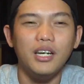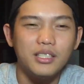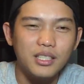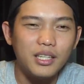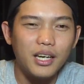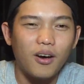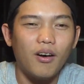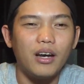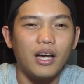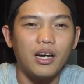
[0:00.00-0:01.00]
ซึ่งไอ้ข้อ
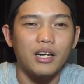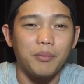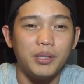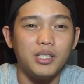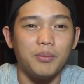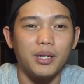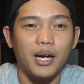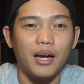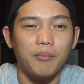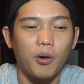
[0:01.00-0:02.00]
เนี้ยเกิดกับพี่จึงเหมือนกั
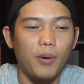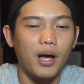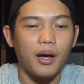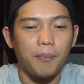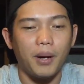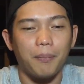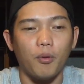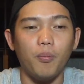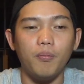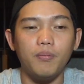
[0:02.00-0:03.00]
น เพราะว่าเปิด
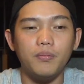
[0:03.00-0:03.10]
ปุ๊บ